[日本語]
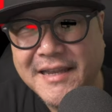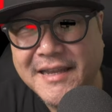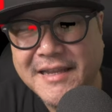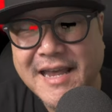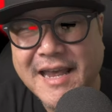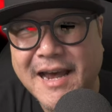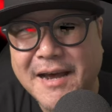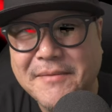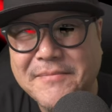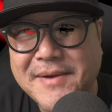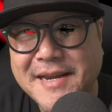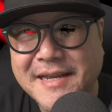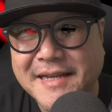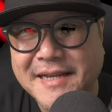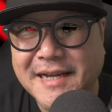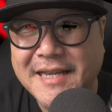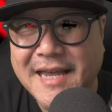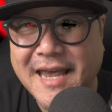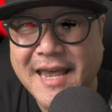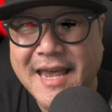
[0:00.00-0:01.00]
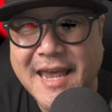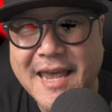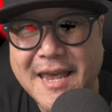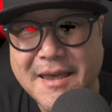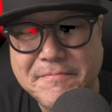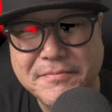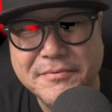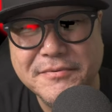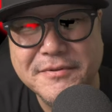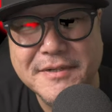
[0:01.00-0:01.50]
で、アメリカで
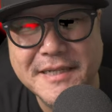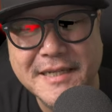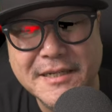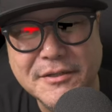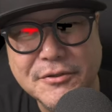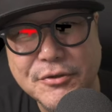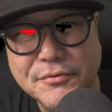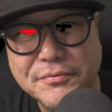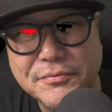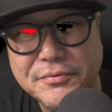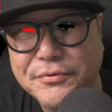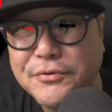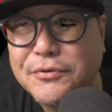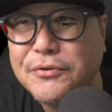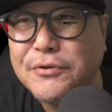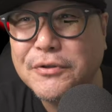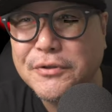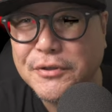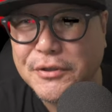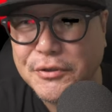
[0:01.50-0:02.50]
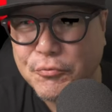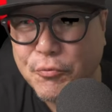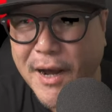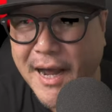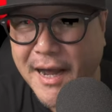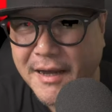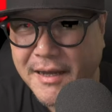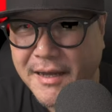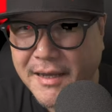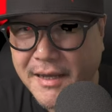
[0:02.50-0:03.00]
エイプリルフールズ
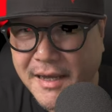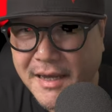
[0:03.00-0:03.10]
は、